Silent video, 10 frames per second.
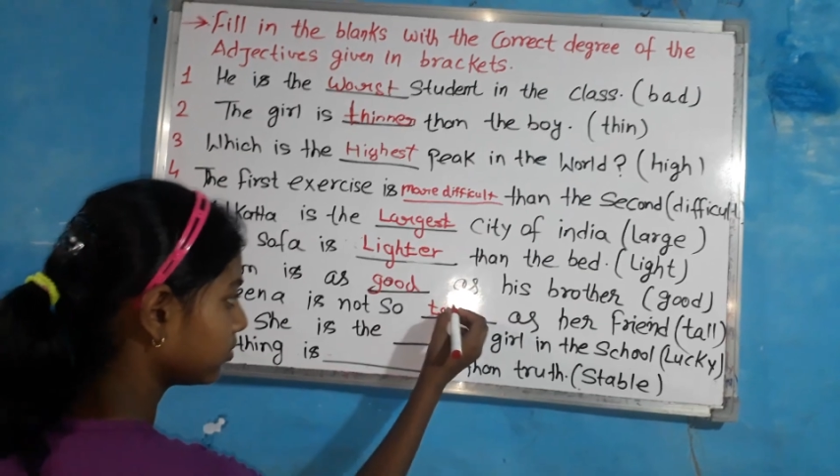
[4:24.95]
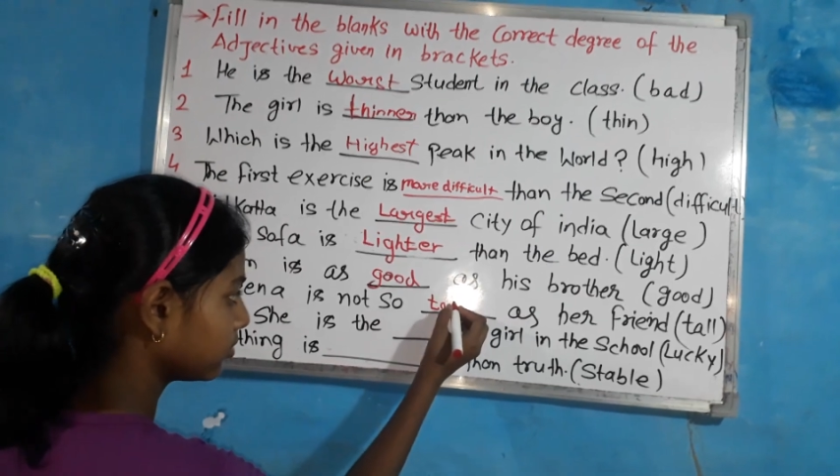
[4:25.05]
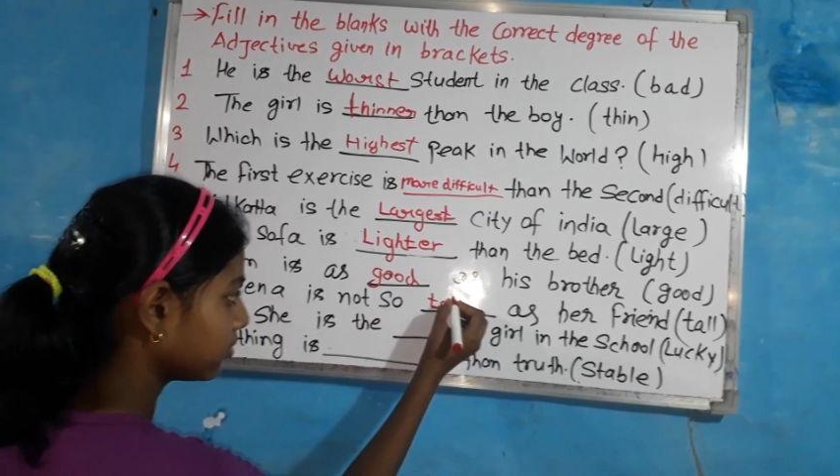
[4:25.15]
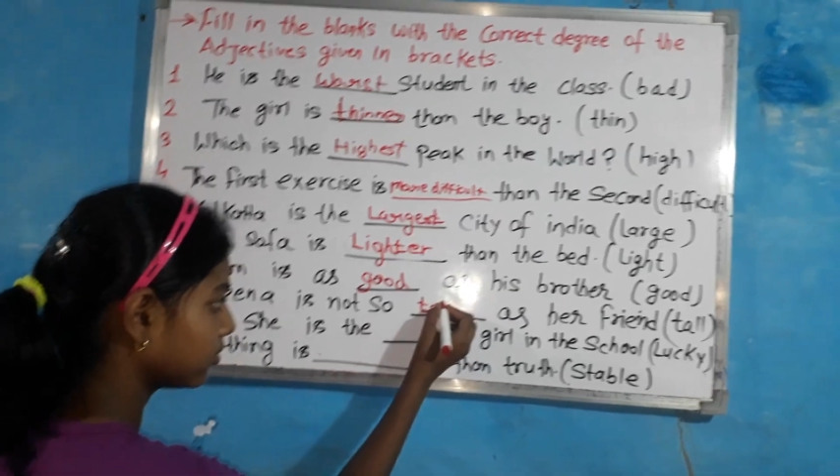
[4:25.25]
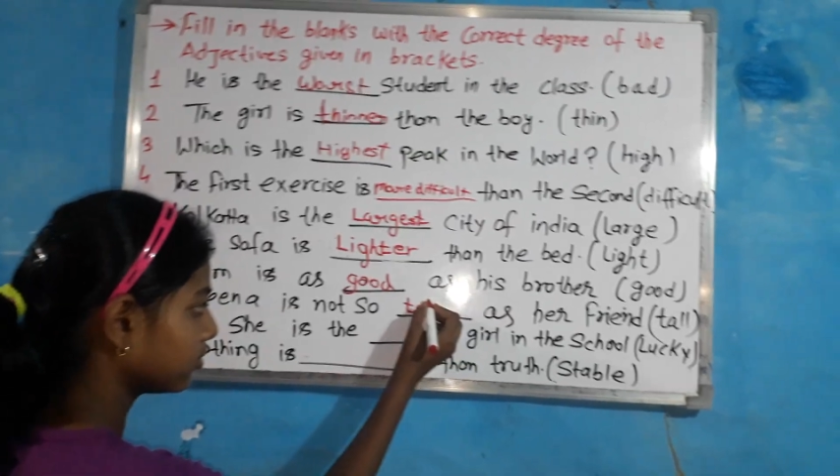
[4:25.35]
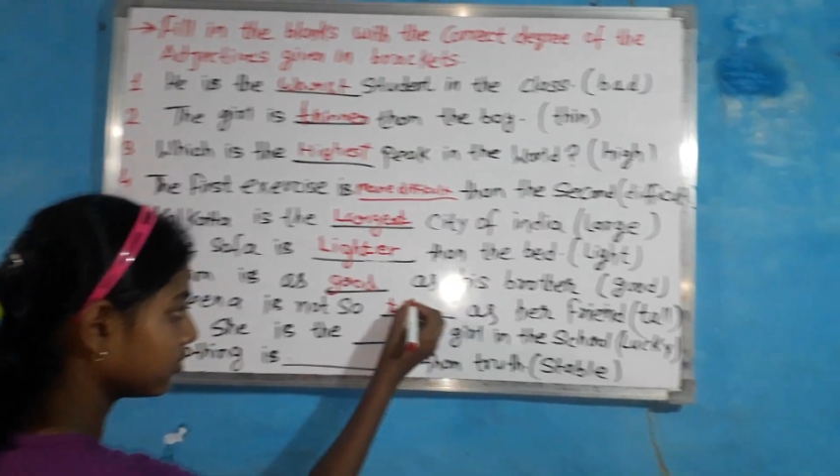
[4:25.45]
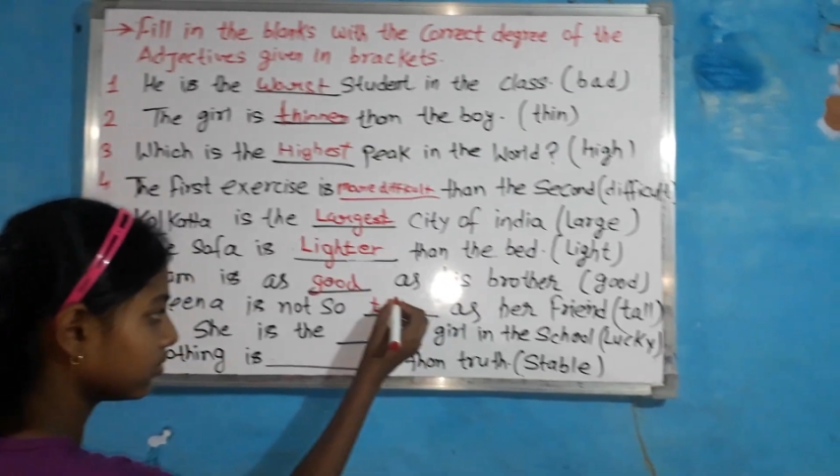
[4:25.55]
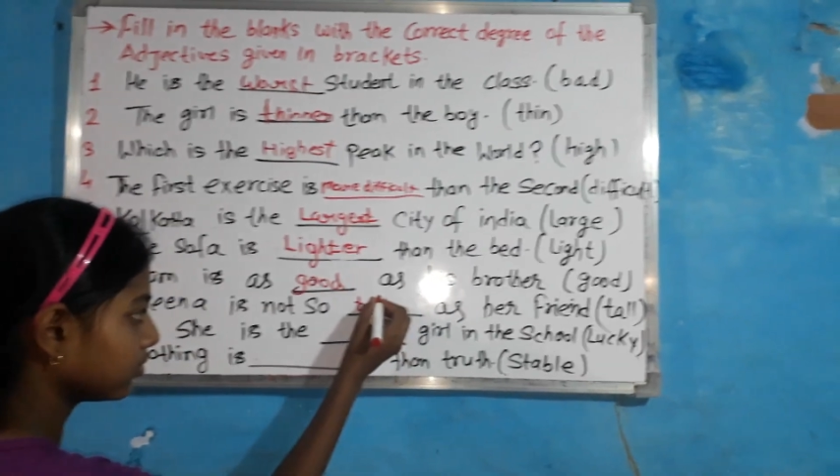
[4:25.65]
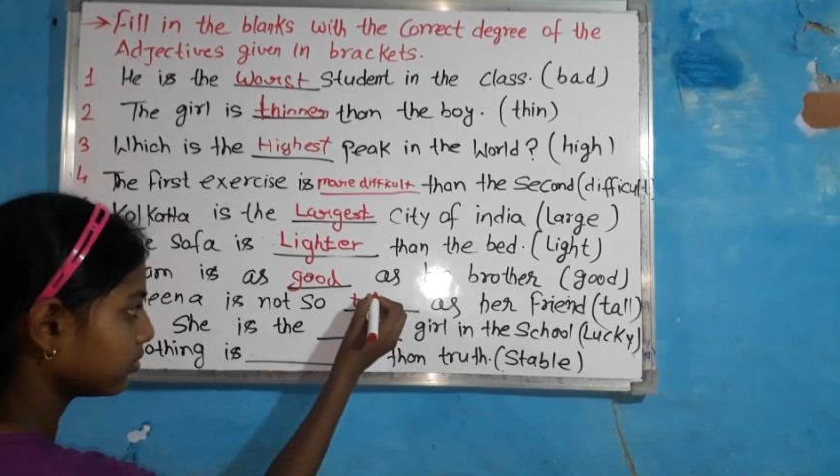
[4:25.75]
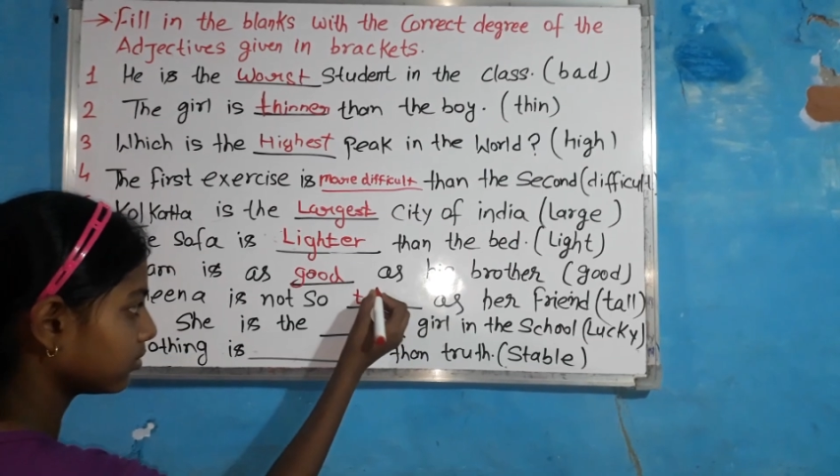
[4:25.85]
बड़ा लिखो
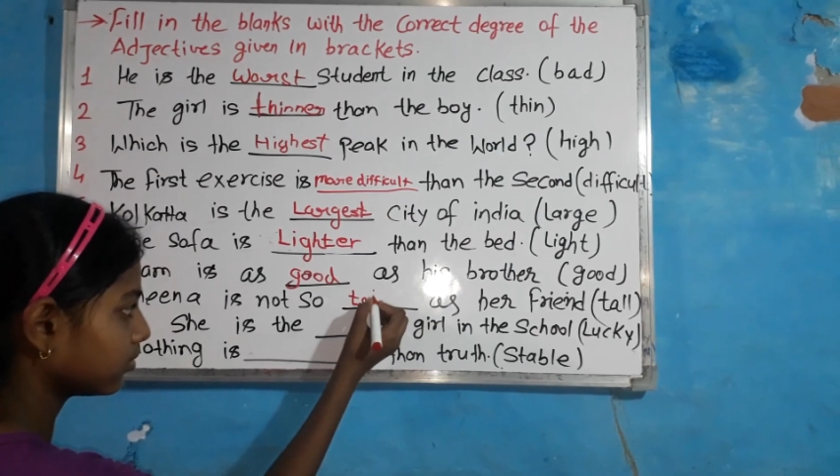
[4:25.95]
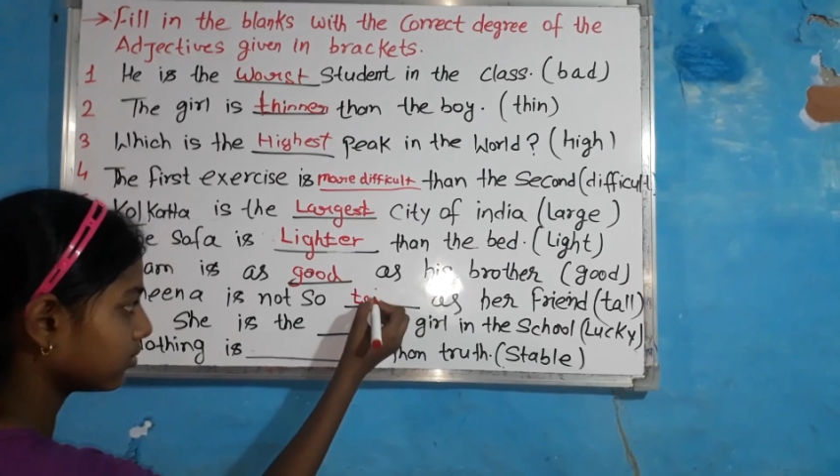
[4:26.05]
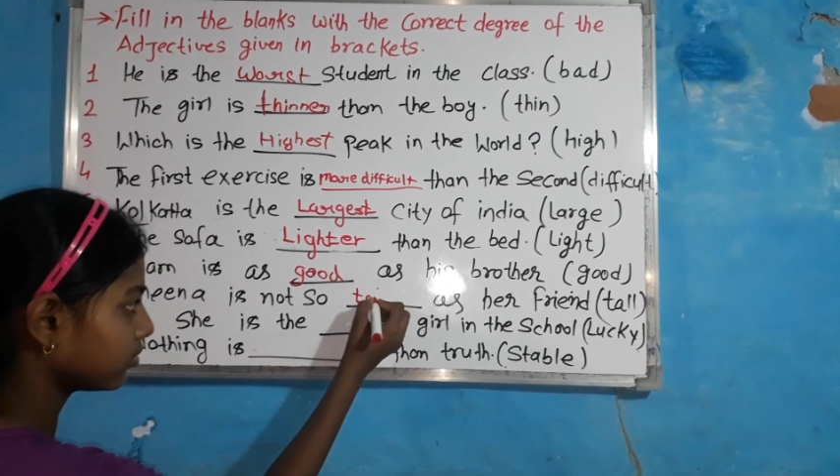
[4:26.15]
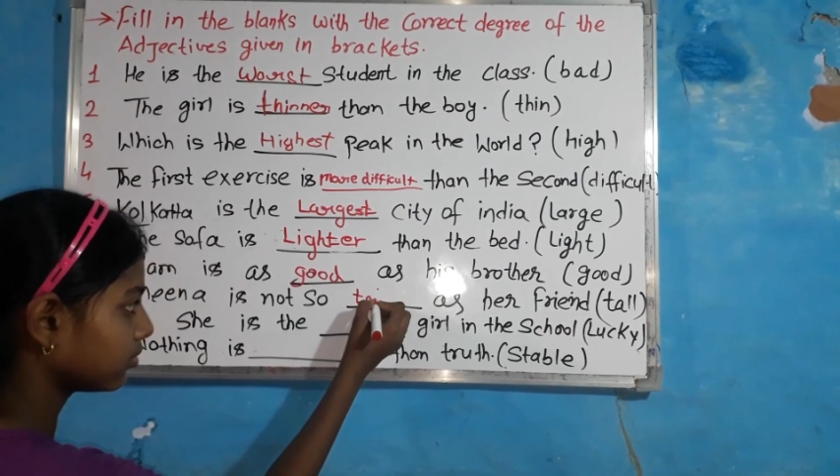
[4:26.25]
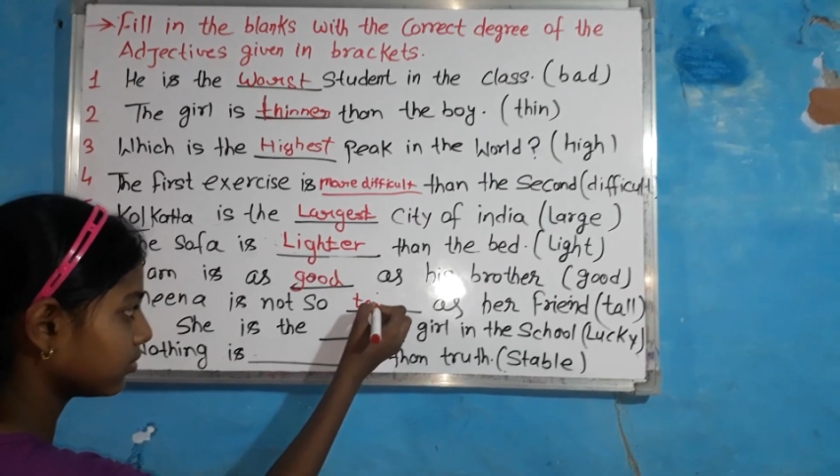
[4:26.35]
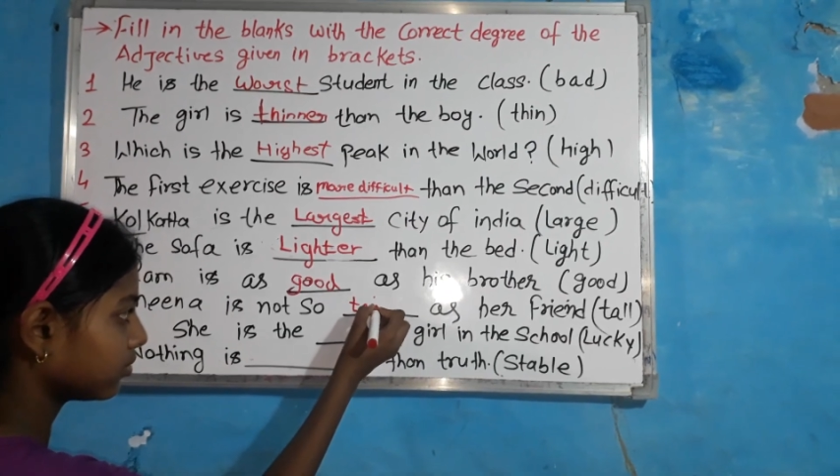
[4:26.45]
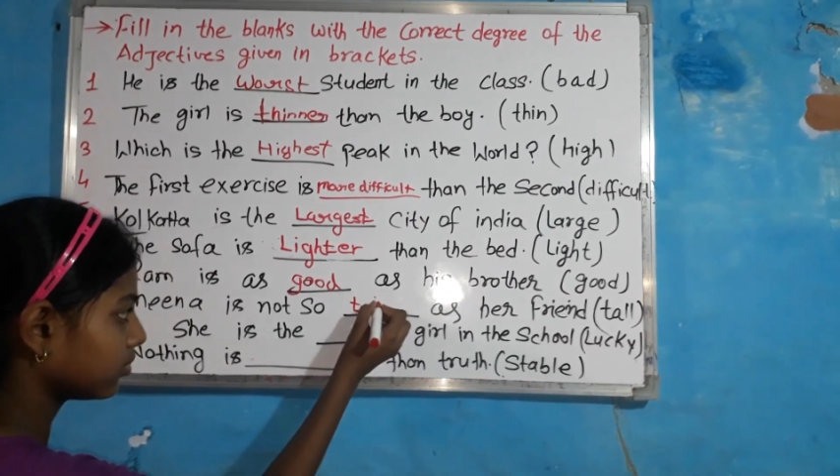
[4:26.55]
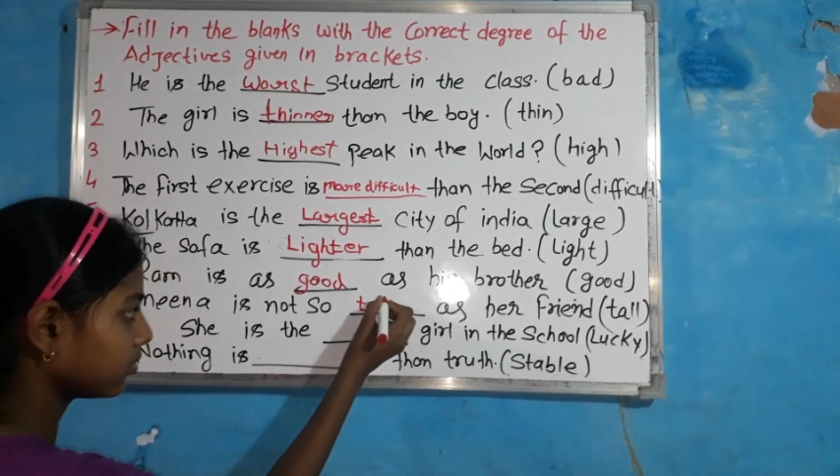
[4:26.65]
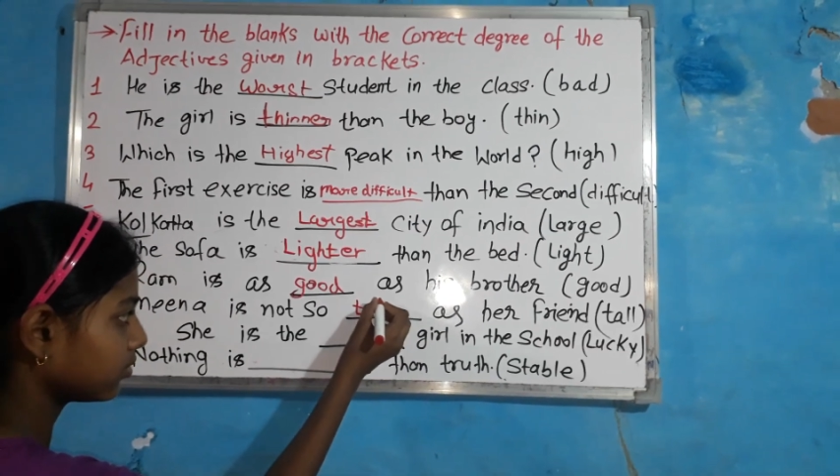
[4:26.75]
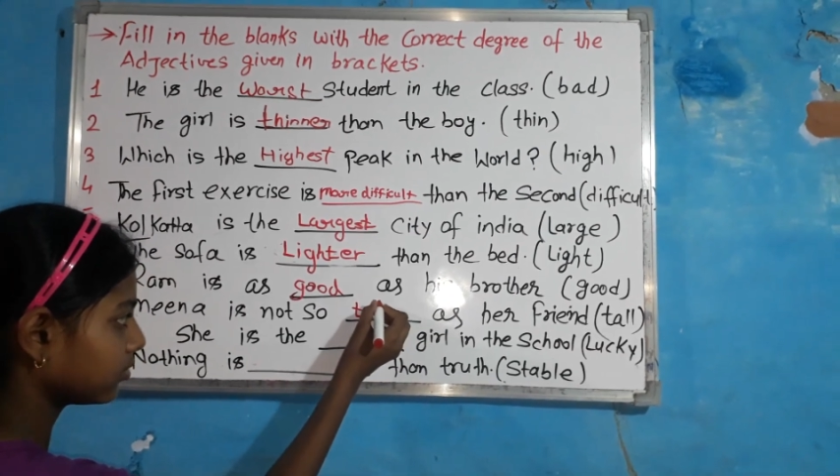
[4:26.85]
लेकिन तुम्हें समझ में
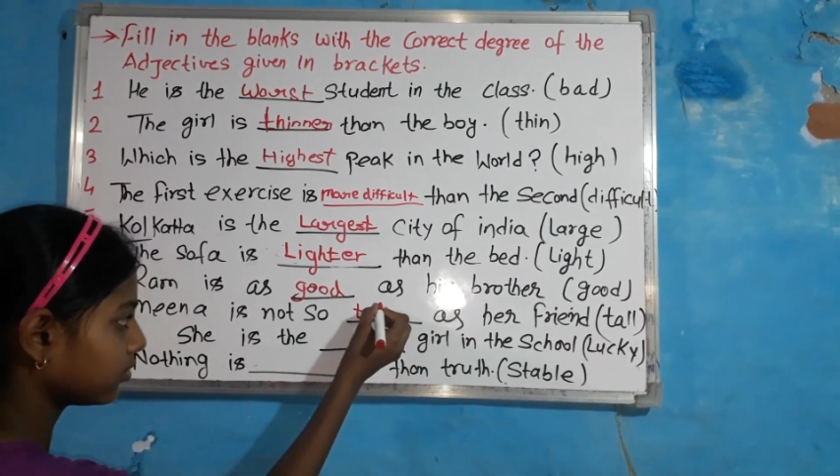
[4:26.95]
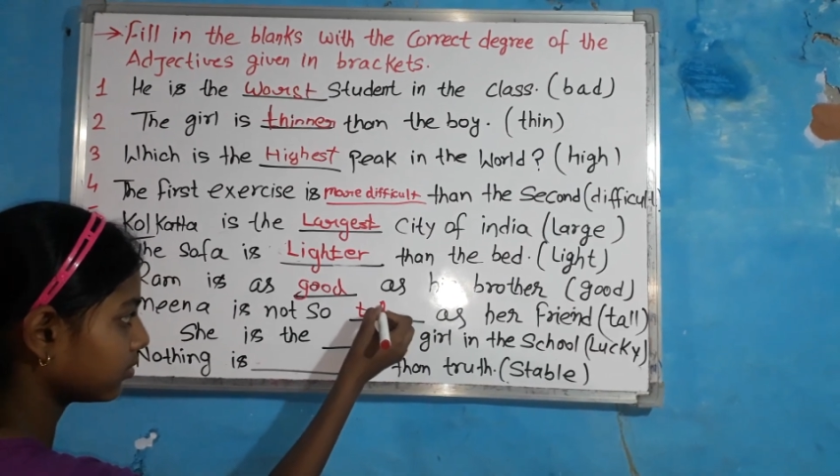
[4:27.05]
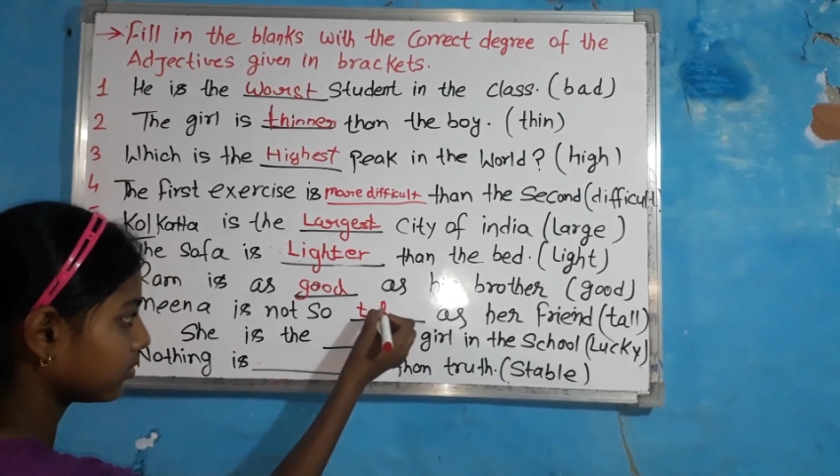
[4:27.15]
नहीं आता है